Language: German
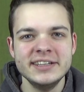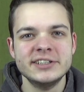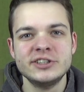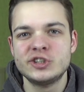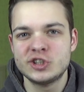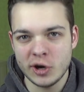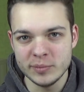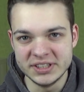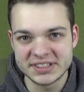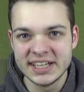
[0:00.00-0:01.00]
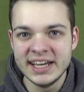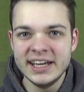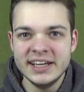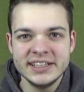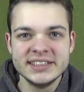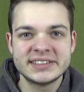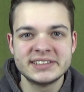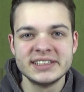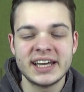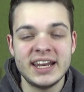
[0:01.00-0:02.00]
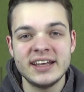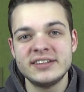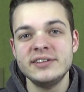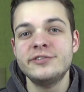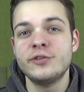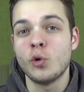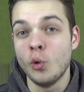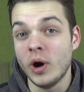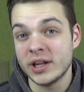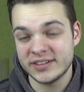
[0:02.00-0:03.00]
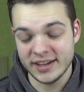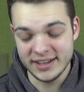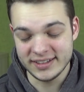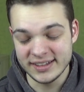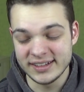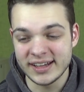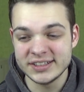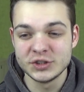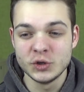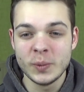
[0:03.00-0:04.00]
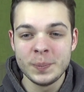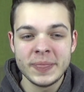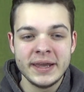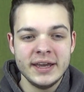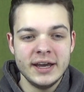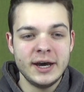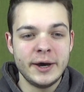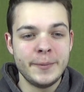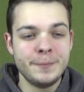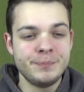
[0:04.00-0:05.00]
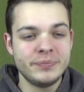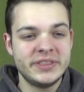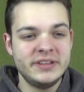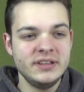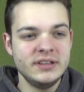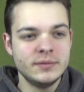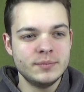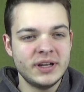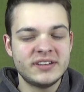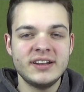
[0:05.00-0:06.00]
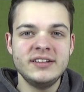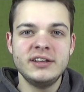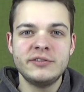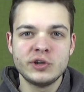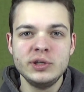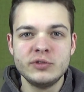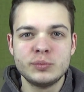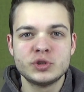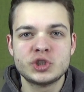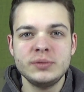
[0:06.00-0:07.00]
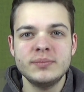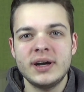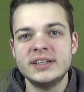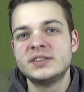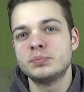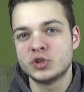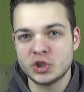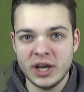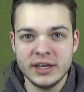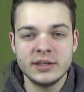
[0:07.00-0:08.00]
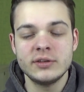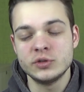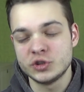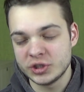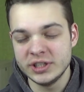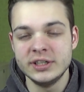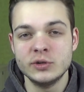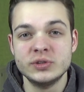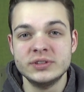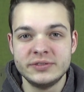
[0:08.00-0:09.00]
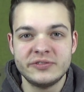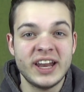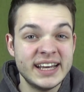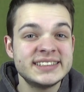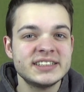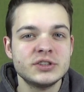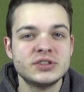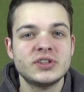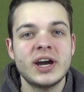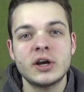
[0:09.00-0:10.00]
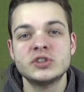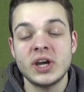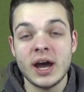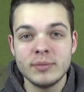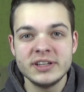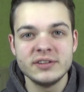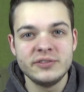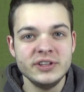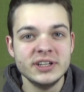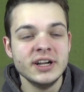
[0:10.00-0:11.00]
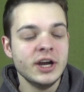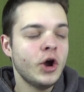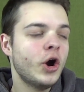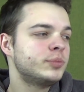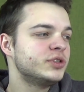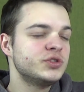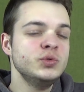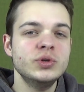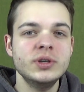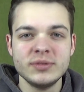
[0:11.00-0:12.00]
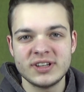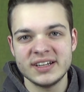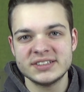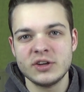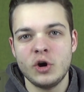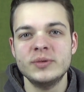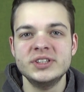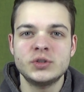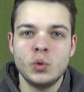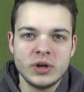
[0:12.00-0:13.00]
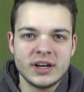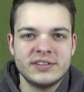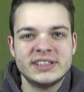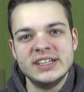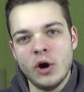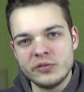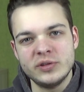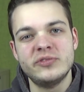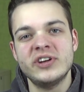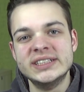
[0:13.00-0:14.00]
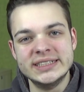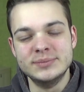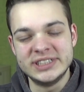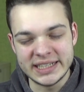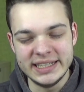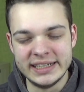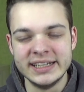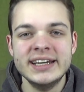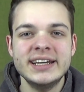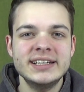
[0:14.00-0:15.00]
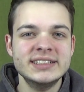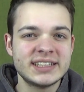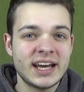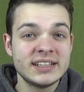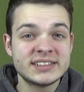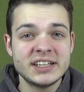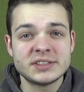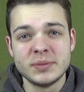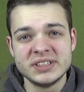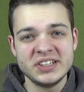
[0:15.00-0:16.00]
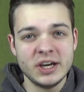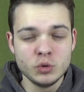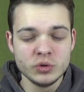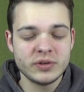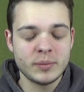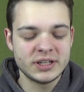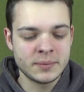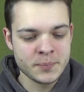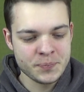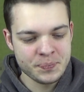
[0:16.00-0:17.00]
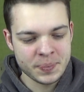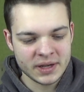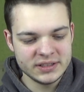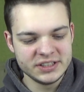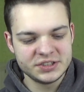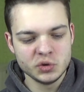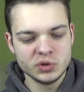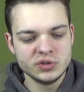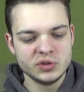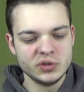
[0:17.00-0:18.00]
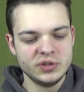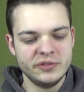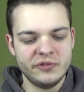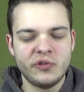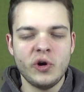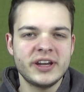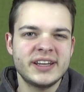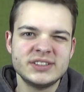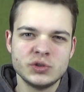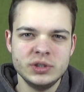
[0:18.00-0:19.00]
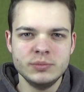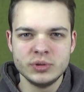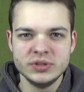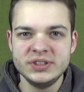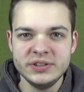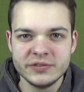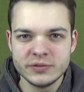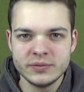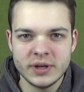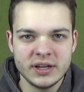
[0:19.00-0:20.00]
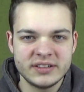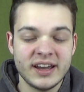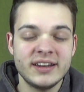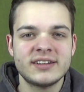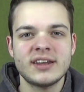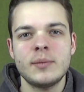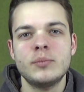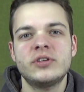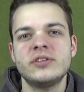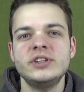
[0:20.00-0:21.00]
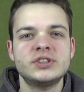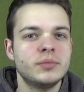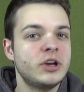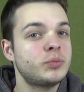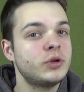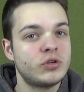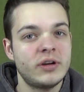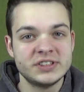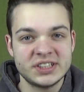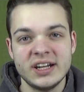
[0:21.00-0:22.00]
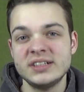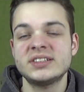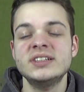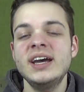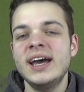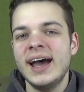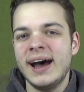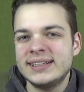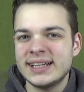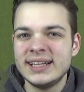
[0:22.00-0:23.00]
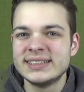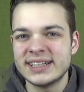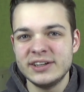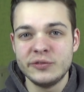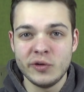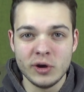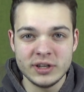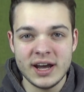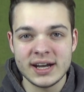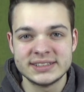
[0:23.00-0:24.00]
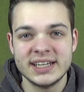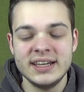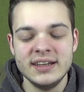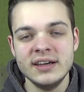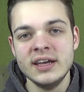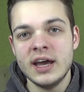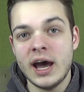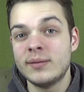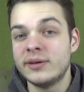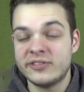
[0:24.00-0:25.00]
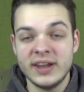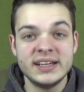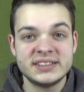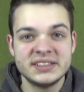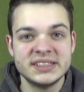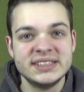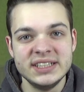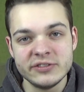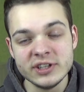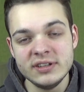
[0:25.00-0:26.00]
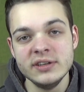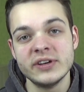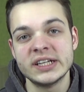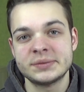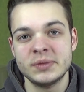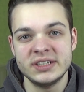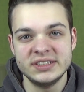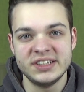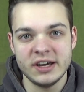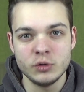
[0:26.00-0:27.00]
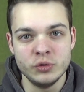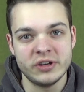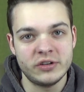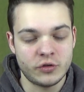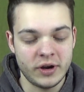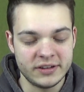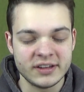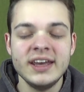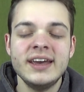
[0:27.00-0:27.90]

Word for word: Ian Thomas ist ein relativ roher Tight End. Also ähm, die Mentalität von ihm wird beschrieben als bescheiden und still und fleißig sozusagen. Also er arbeitet viel, ob das nur im Klassenraum ist oder quasi auf dem Feld im Training. Ist alles erstmal sehr gut, wenn man nicht so einen, so einen feurigen, so einen impulsiven äh, Tight End haben möchte, wie zum Beispiel ein Travis Kelsey. Hat alles seine Vor- und Nachteile, aber fleißig ist definitiv erstmal ein sehr guter Trade.